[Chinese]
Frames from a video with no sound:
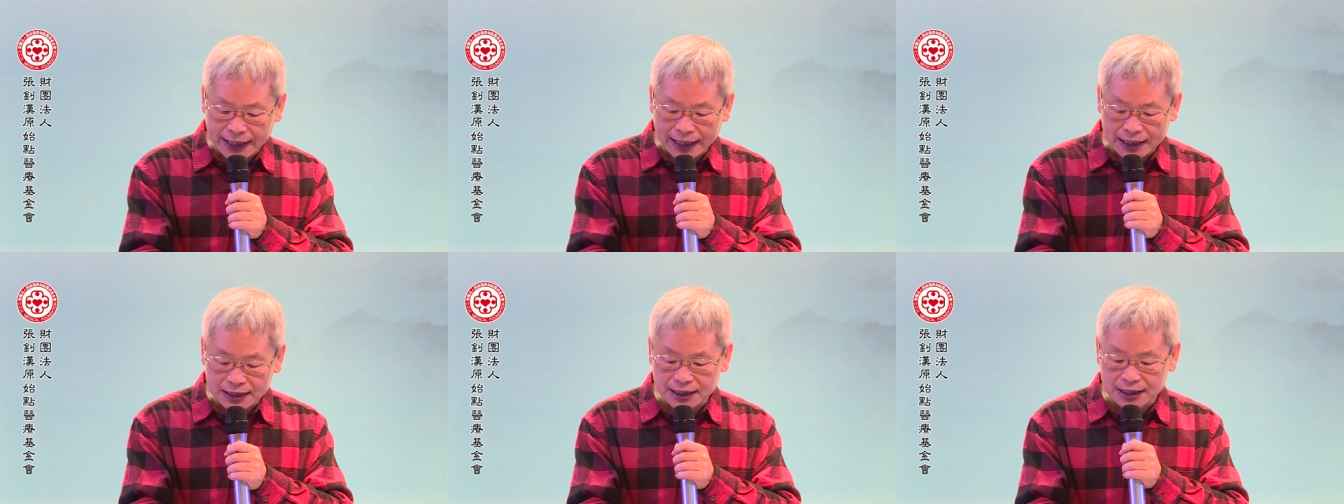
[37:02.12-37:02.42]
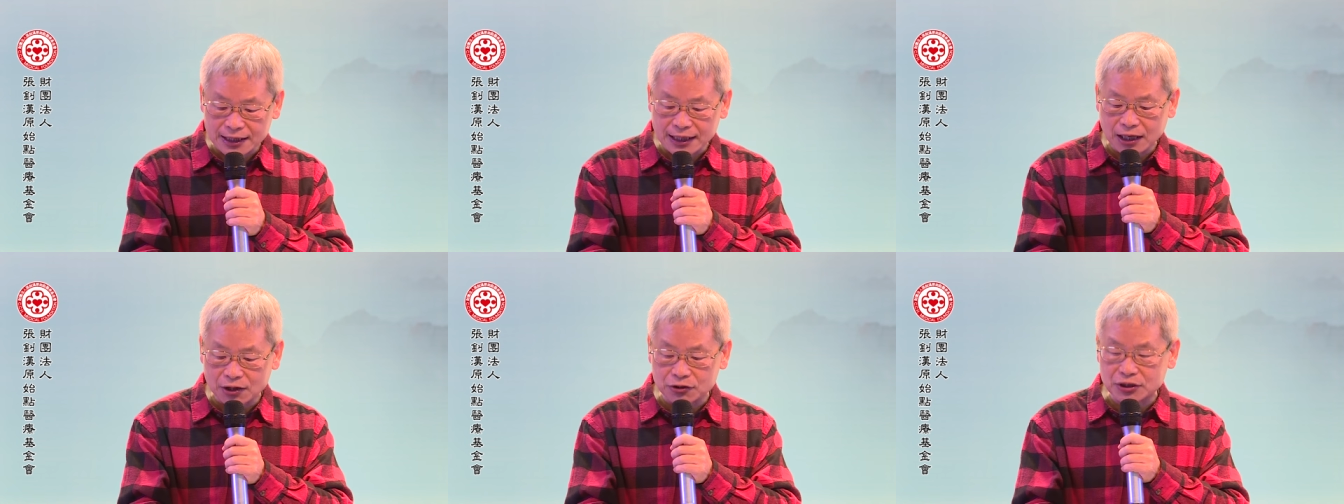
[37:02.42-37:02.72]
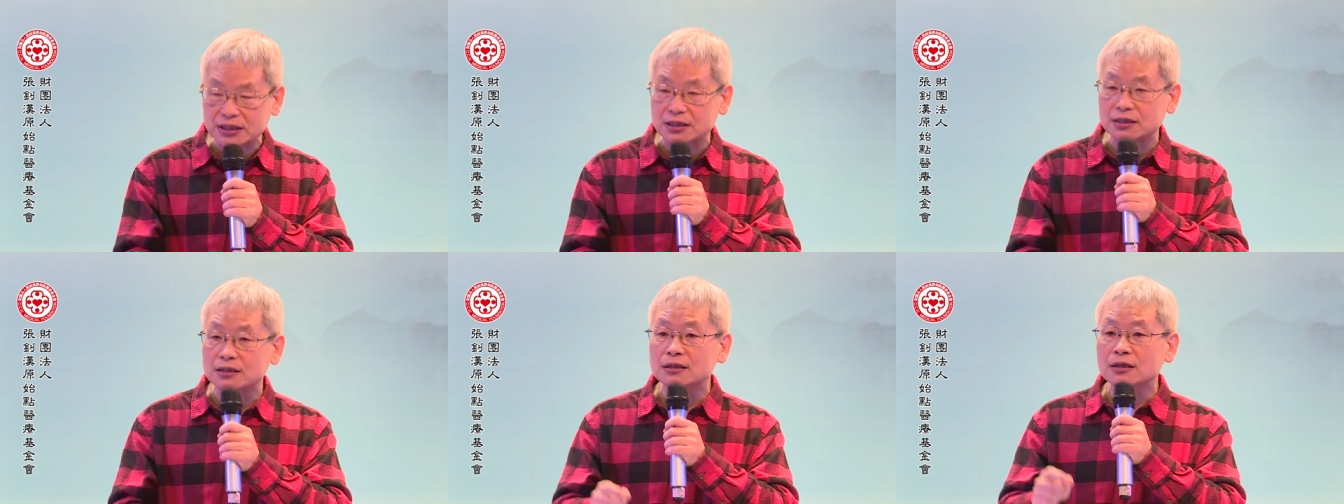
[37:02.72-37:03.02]
凉性药
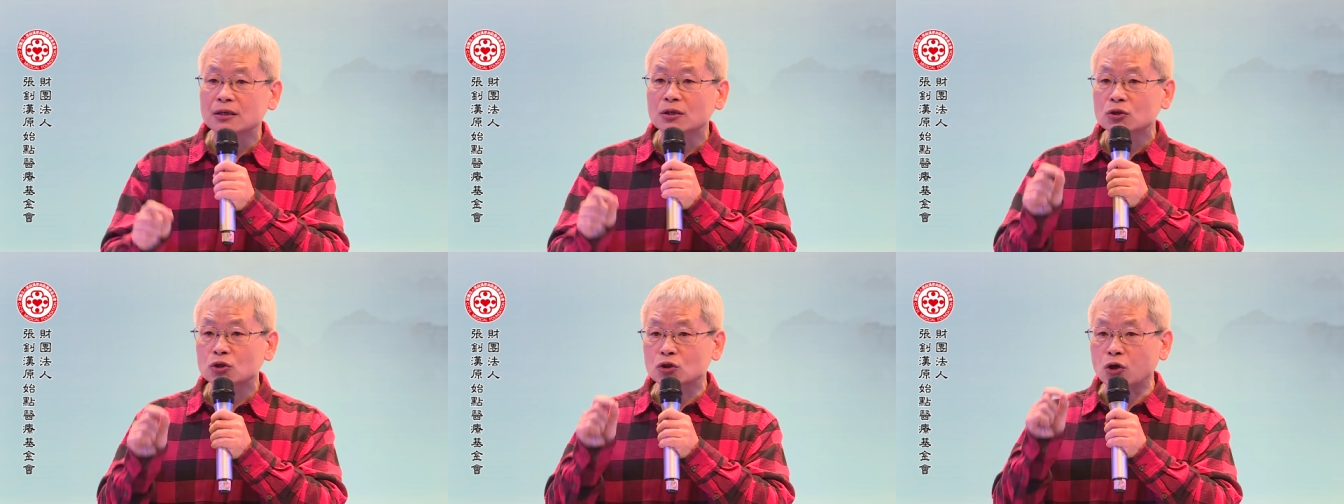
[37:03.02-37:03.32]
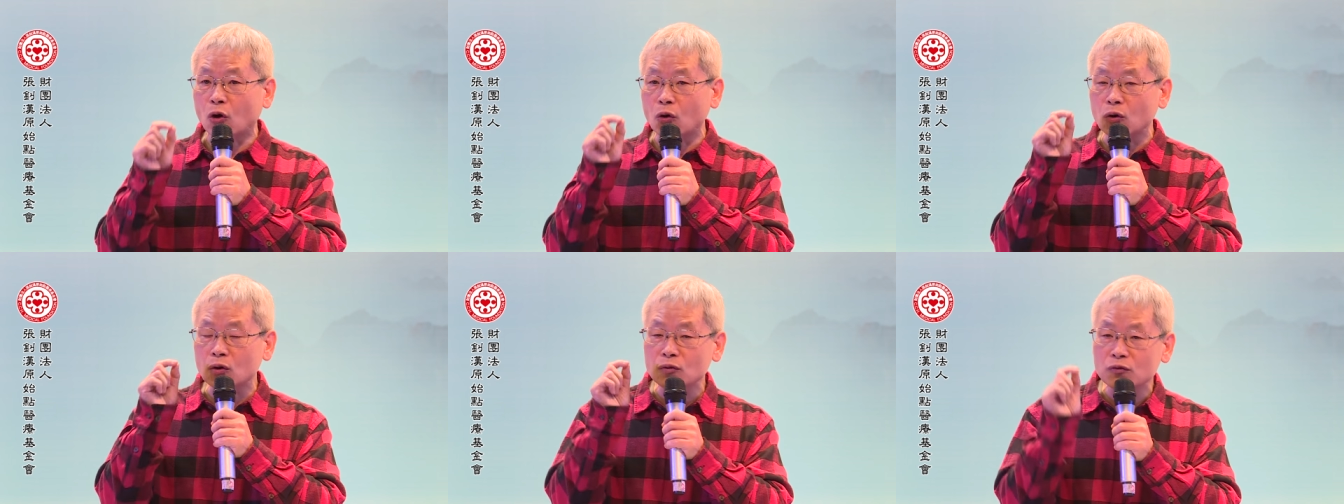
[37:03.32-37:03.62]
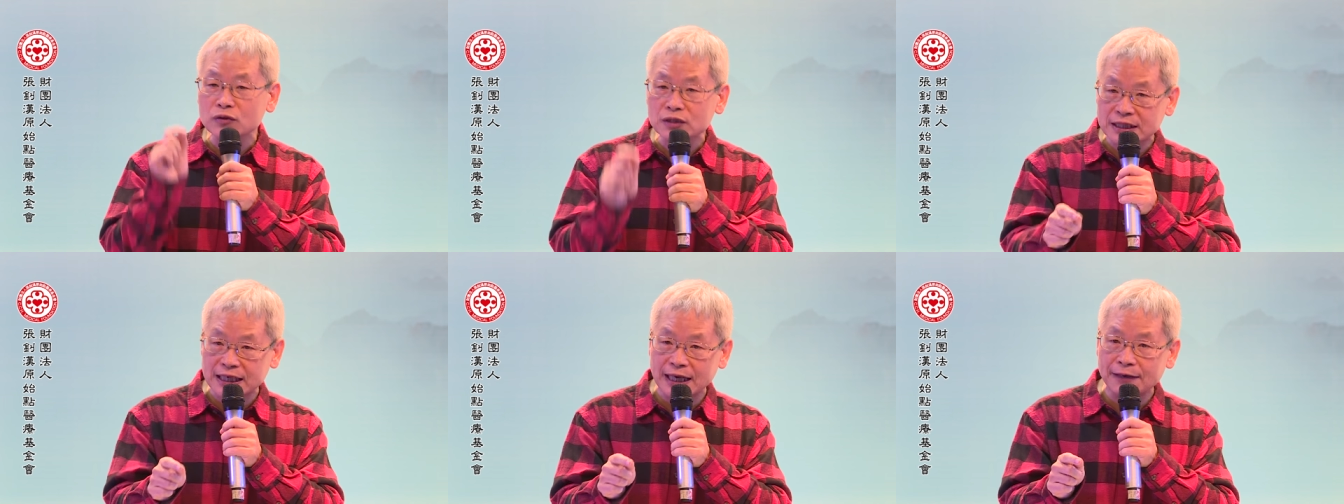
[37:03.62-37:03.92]
食从
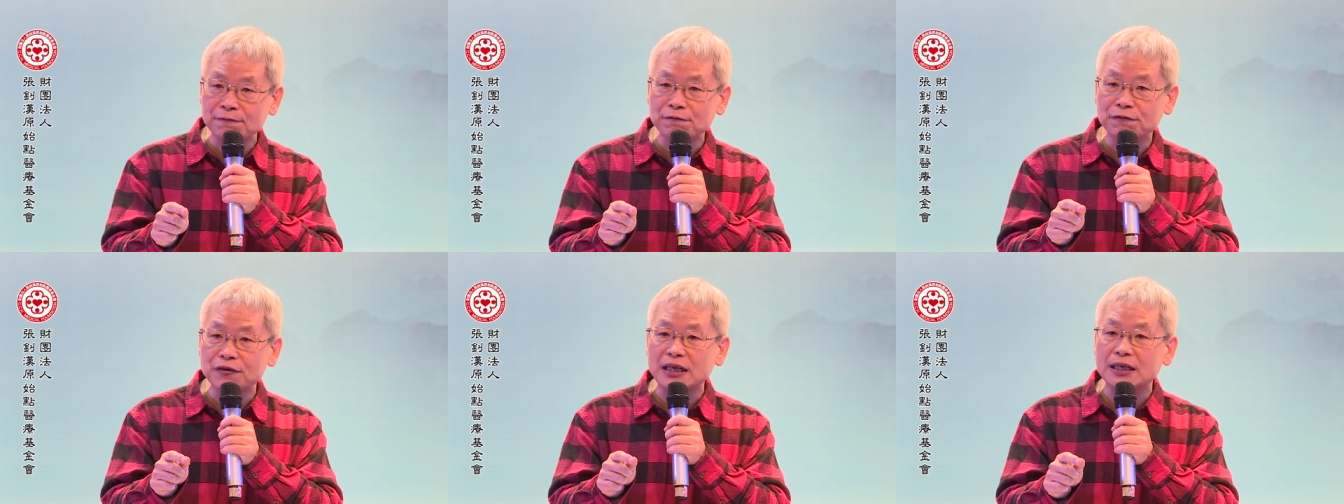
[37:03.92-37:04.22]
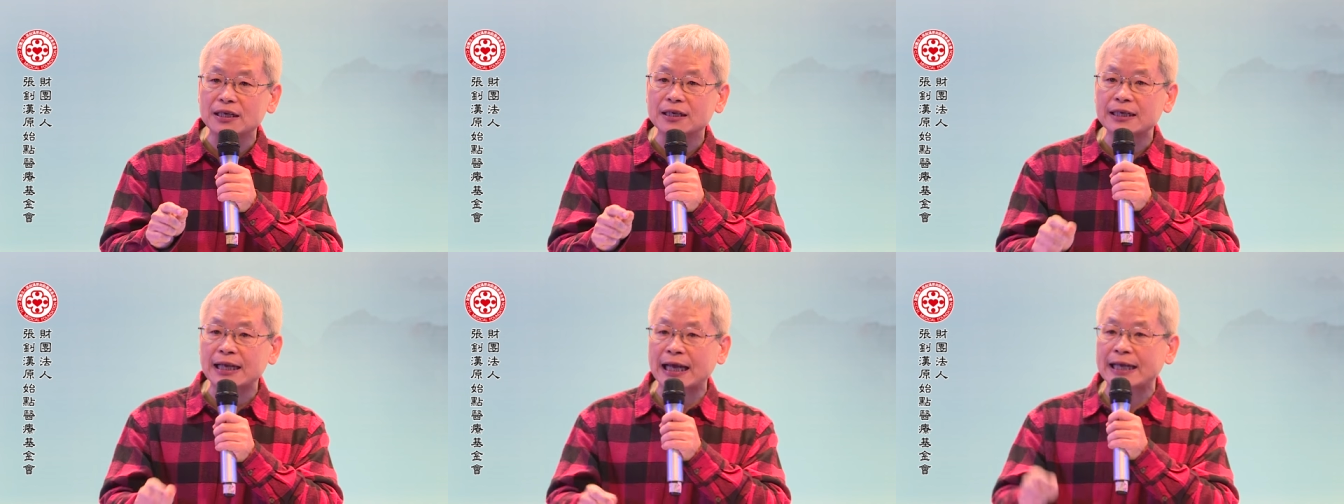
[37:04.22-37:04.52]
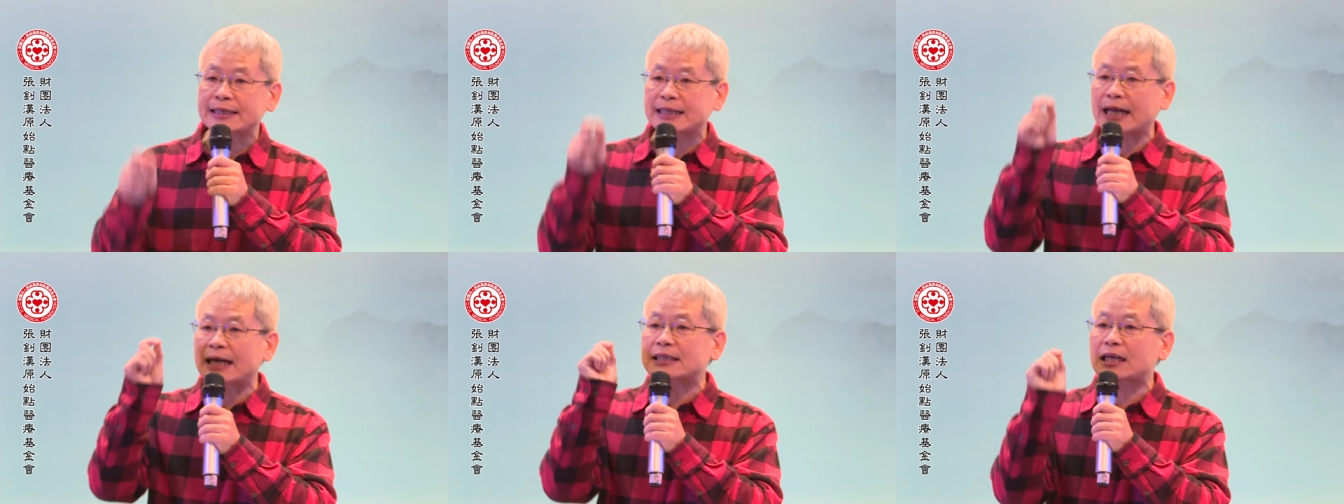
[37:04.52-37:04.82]
成分来
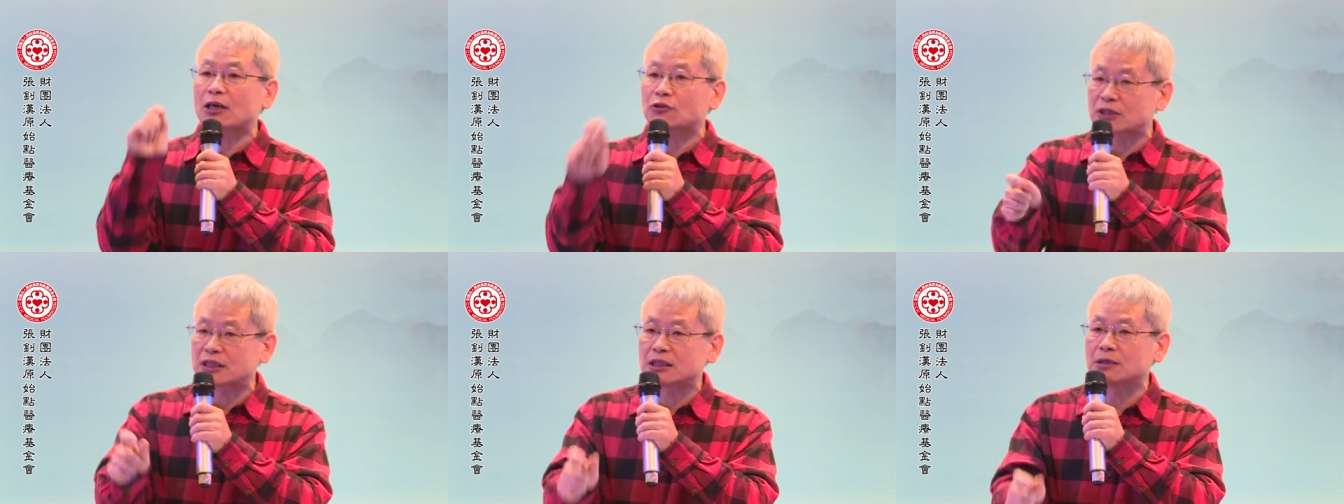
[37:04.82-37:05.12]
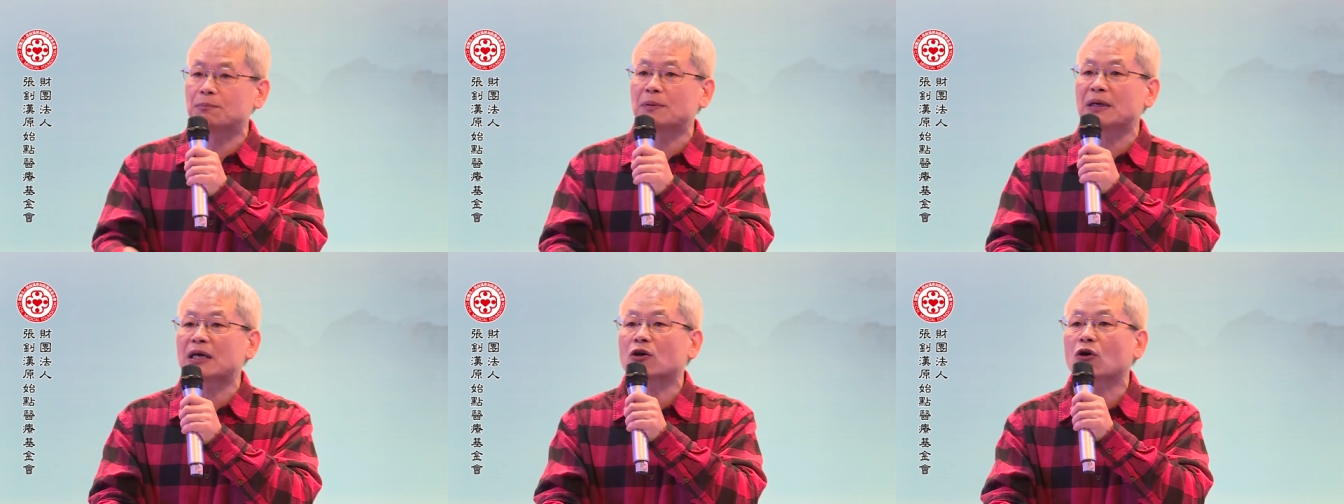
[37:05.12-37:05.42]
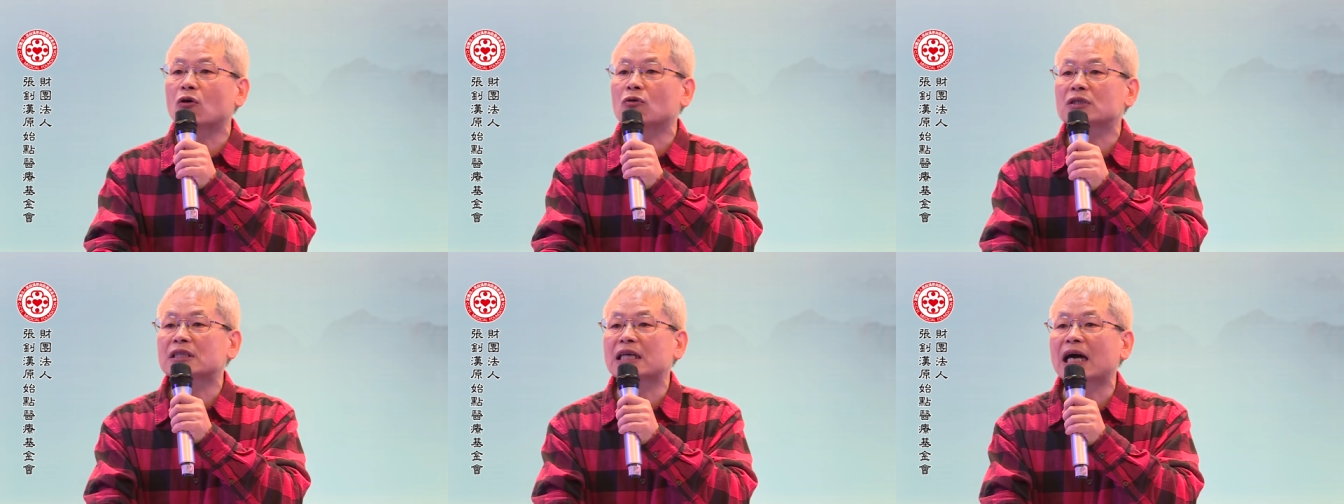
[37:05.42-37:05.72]
达到治病
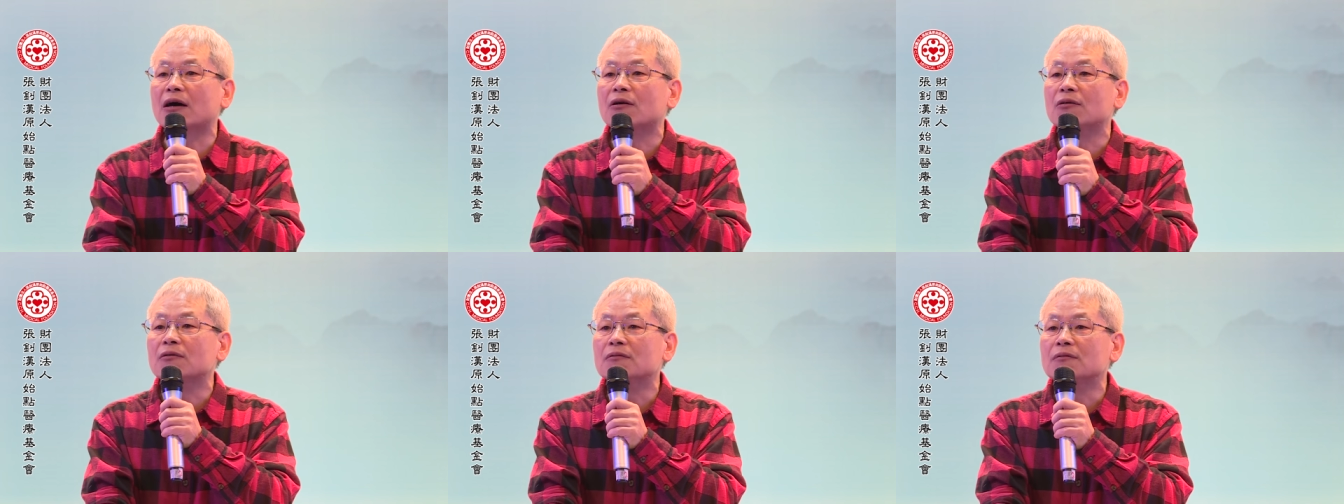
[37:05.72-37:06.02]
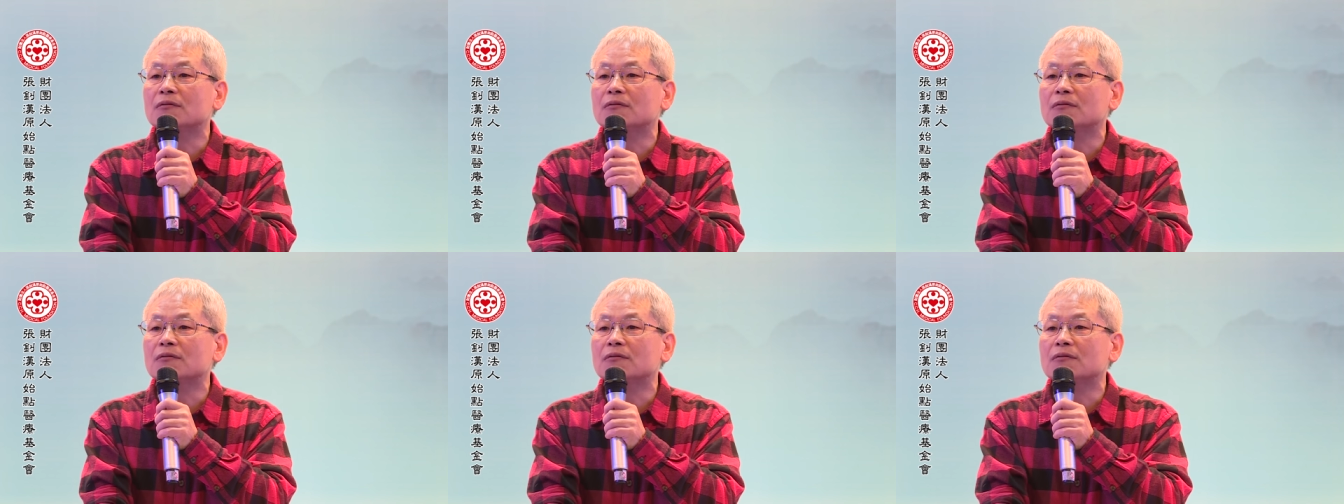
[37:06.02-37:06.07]
功效？